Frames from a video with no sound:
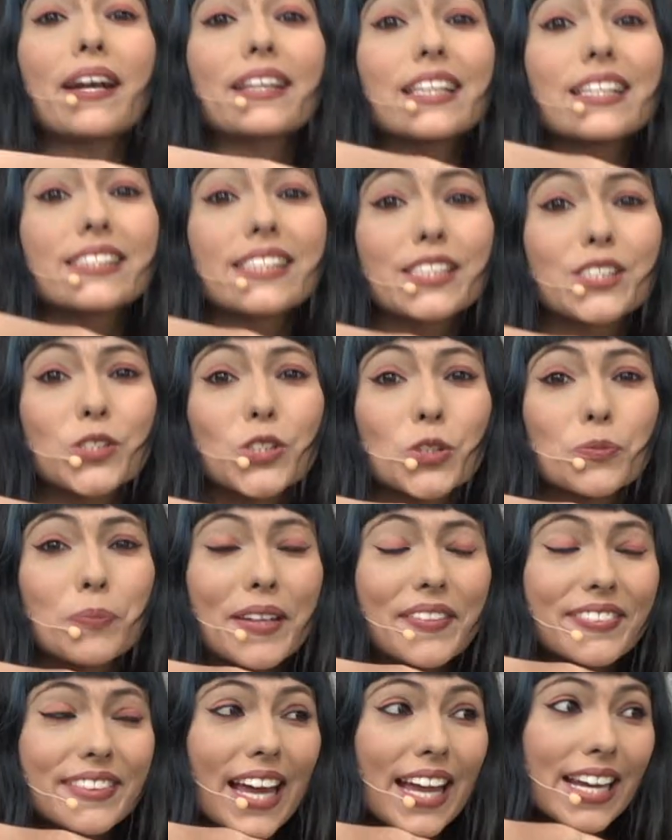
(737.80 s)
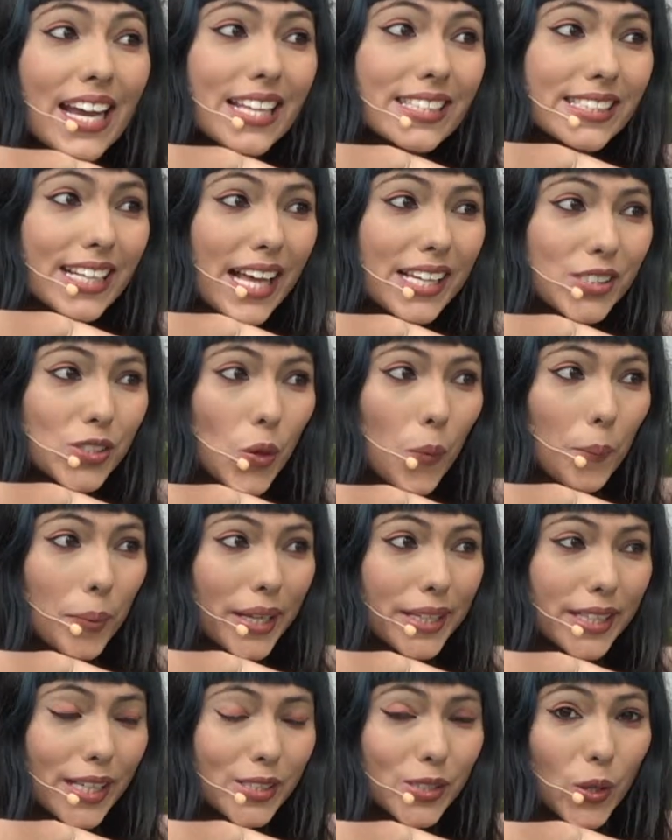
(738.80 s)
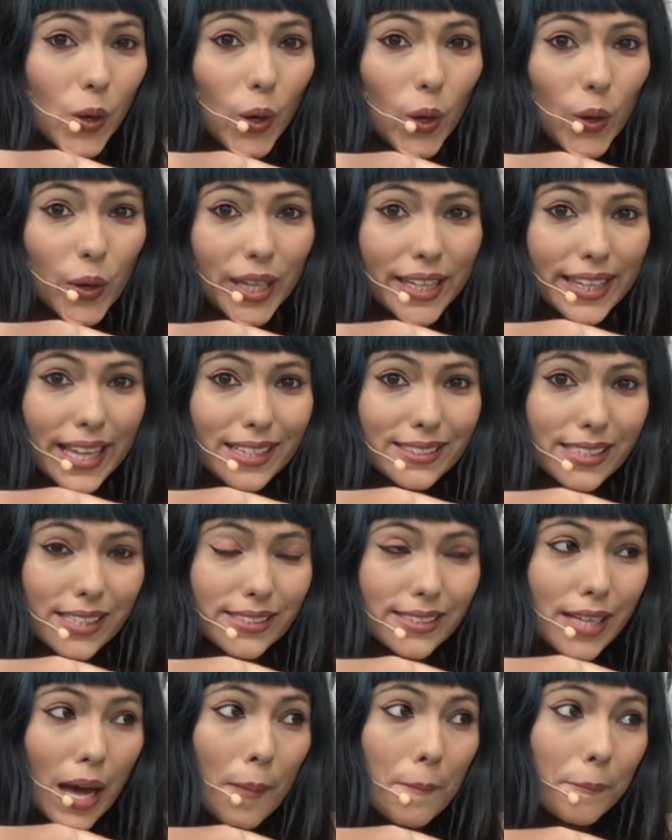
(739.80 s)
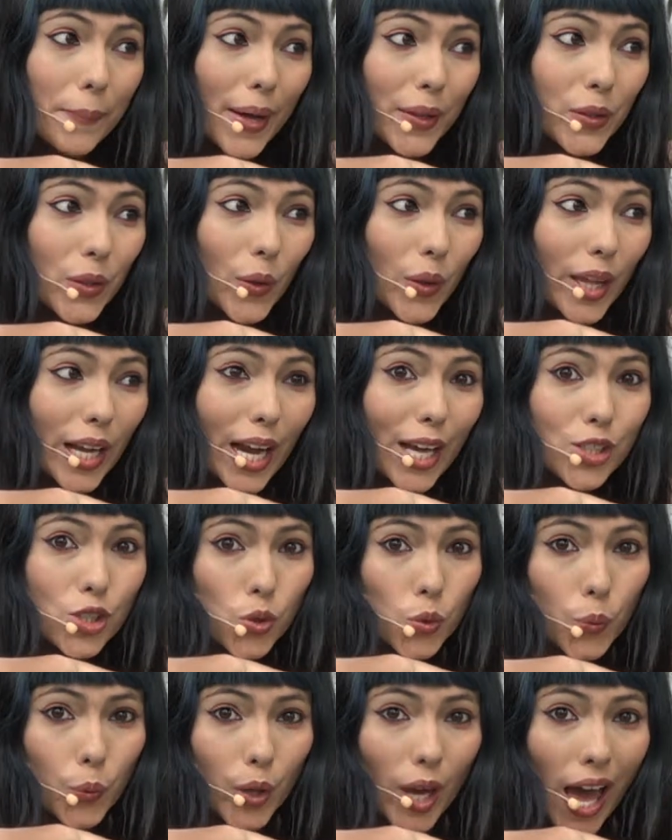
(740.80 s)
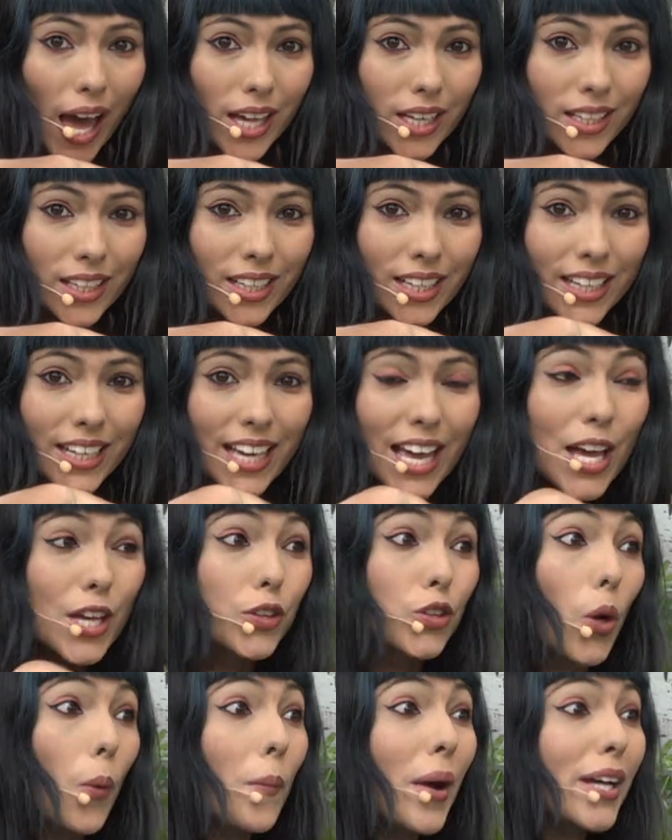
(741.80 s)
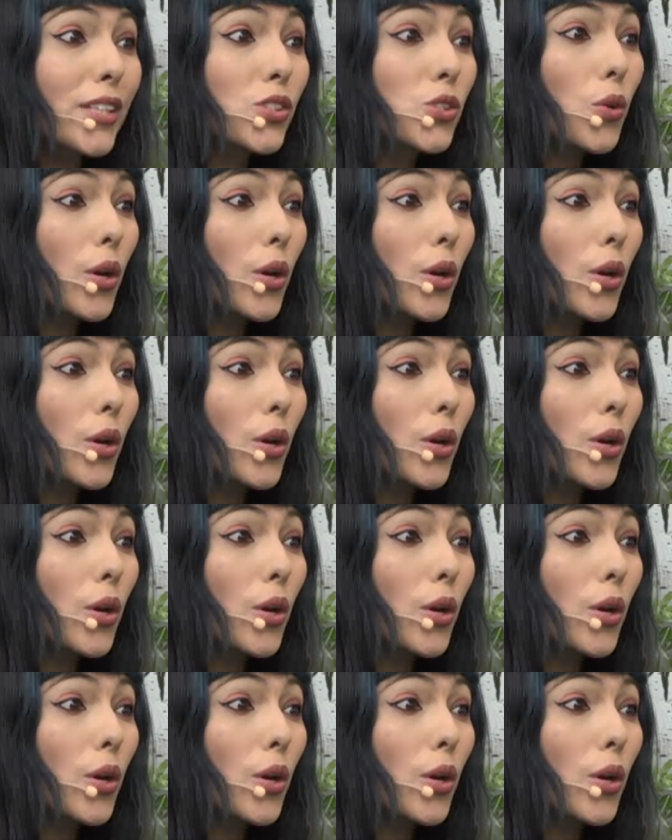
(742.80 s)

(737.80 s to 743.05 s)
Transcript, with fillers: desde sus ventanas las sombrillas coloridas escampando de la lluvia, tomar su